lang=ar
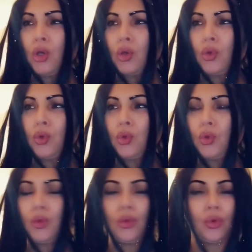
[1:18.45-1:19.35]

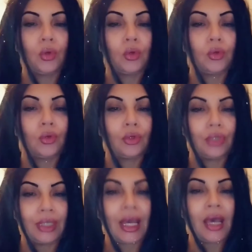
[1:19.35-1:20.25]
و
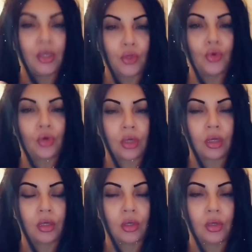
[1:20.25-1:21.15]
يخيطوك
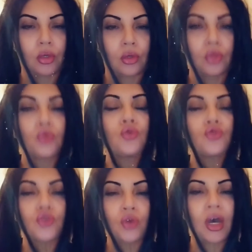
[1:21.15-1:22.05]
دو
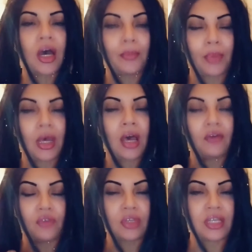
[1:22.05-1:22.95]
جور
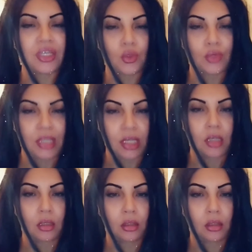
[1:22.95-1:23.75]
افون تزوزي